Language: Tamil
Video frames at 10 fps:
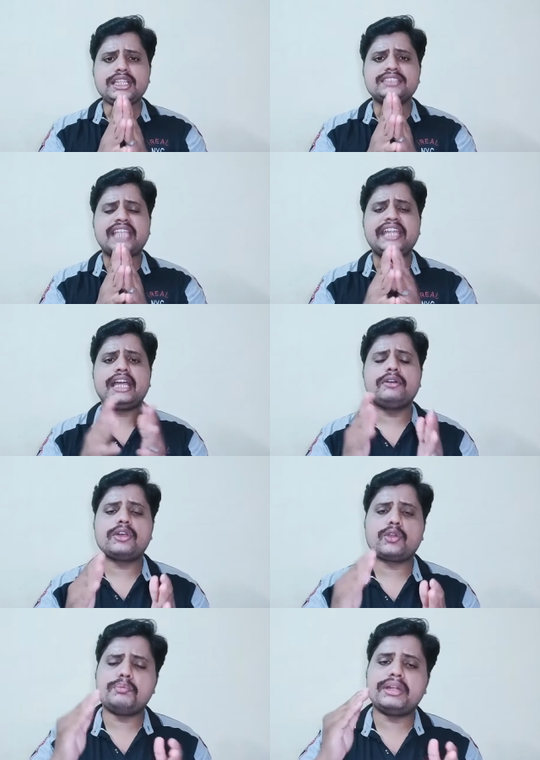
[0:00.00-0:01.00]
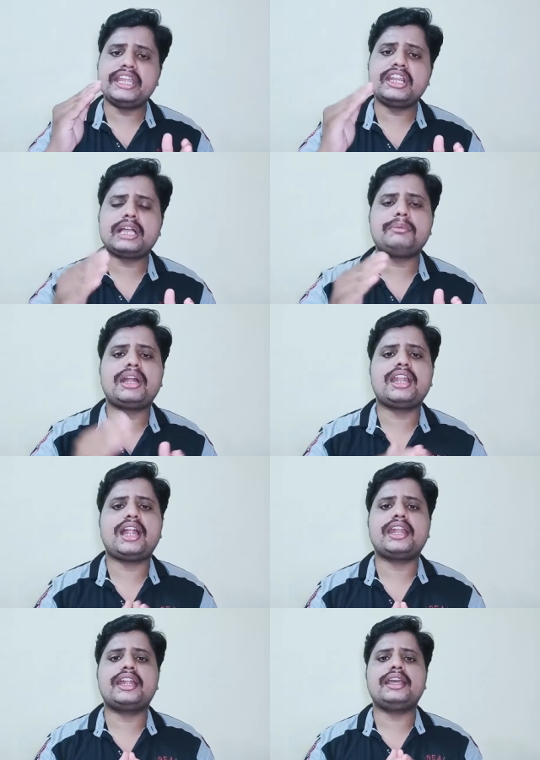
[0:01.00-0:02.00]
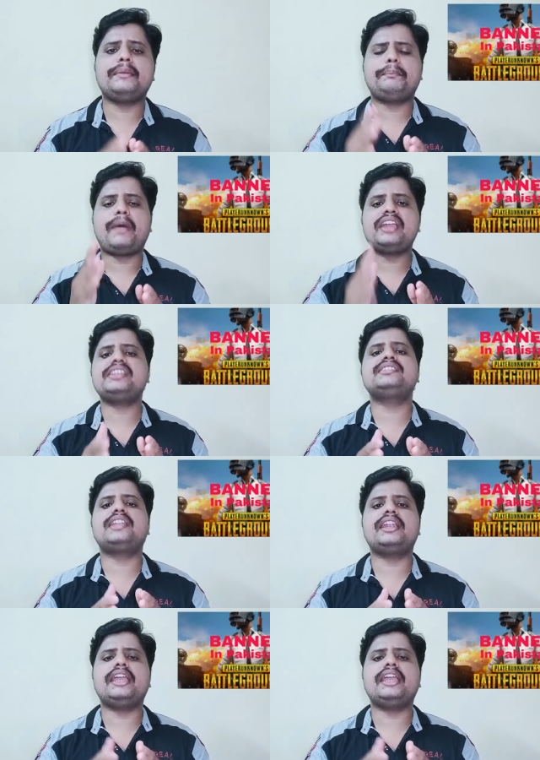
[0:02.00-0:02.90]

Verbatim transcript: சைனாவுக்கு ரொம்ப நெருக்கமான நாடான பாகிஸ்தானே